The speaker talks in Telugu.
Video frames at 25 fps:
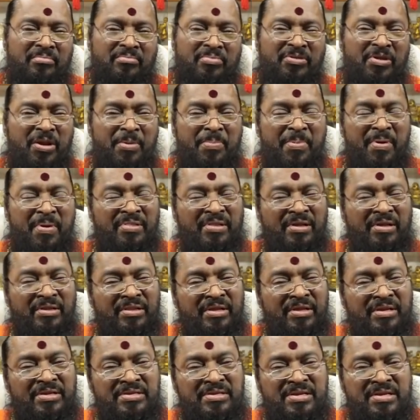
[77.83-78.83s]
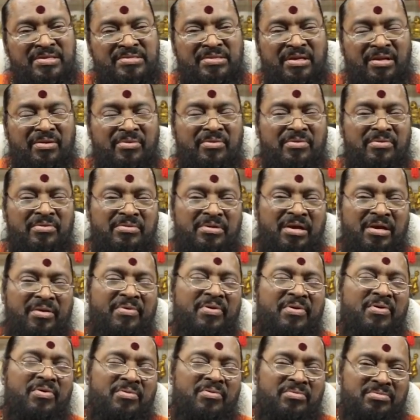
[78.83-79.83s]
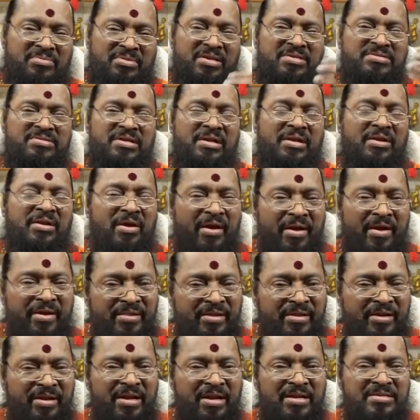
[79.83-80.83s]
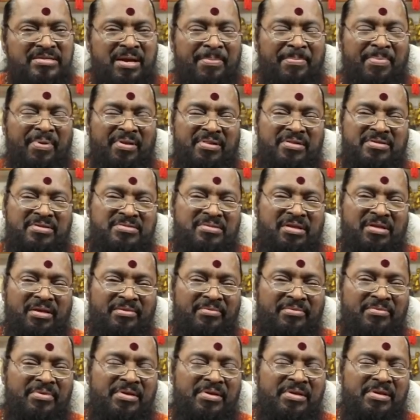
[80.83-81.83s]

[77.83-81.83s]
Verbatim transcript: ముదిరిపోయిన తర్వాత ఏం చేస్తారు ఎవరో తెలిసిన లాయర్ దగ్గరికి సంప్రదిస్తారు